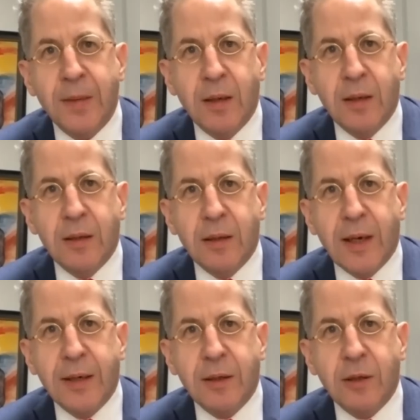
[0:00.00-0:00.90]
äh,
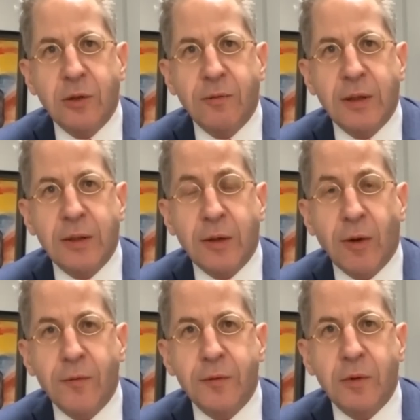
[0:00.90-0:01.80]
eingerichtet, weil er die
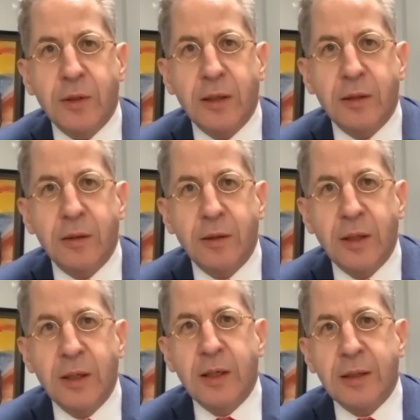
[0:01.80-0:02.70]
Hoffnung hatte,
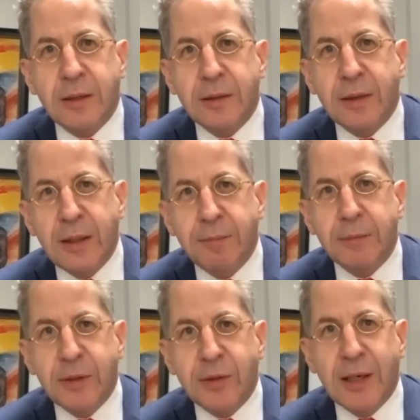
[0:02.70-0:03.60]

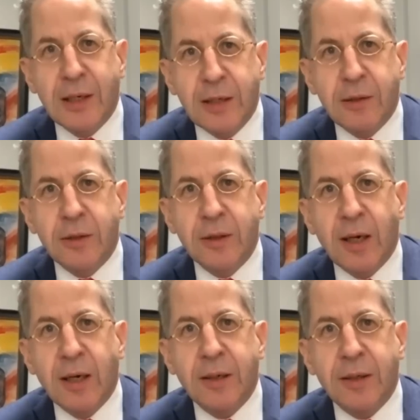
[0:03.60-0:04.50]
neben diese linken
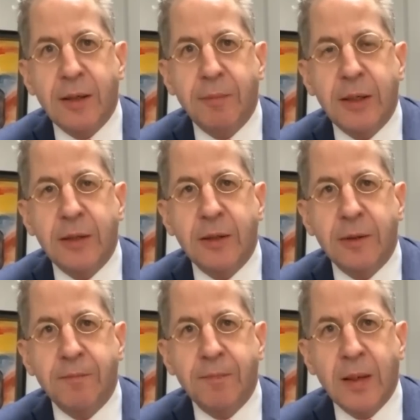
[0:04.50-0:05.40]

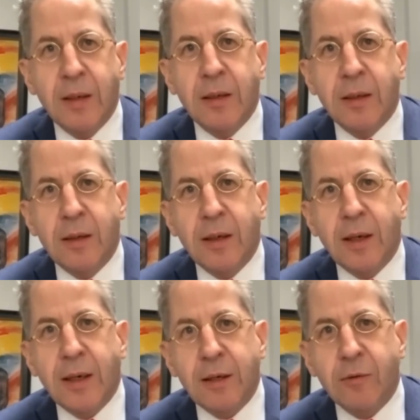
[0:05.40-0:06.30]
ARD-Medien äh,
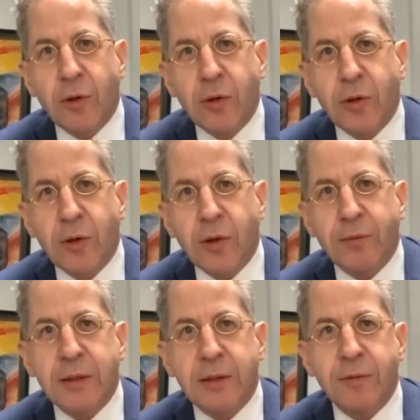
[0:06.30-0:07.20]
ein
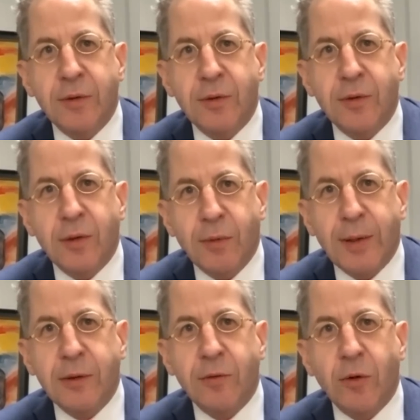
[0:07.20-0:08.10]
konservatives
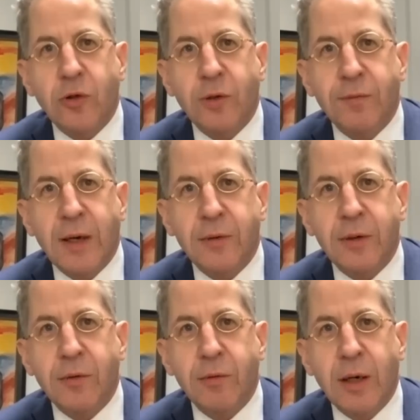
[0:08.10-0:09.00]
zweites deutsches Fernsehen
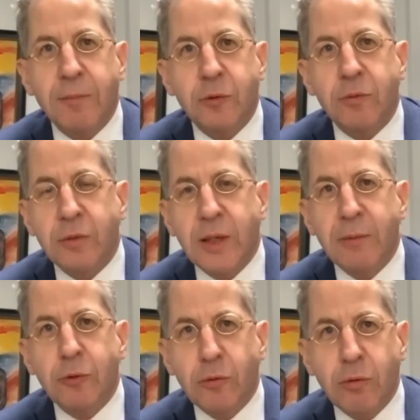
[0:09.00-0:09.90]
zu haben. Und unter
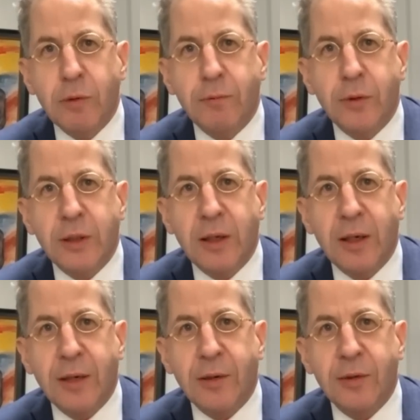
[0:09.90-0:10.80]
Helmut Kohl wurde
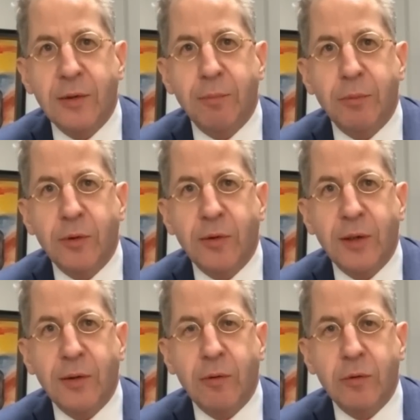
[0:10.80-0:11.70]
klar, dass dieser
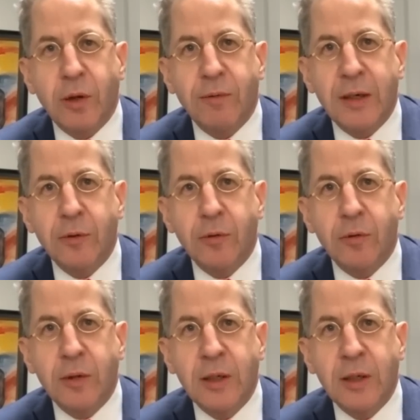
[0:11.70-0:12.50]
Prozess der Unterwanderung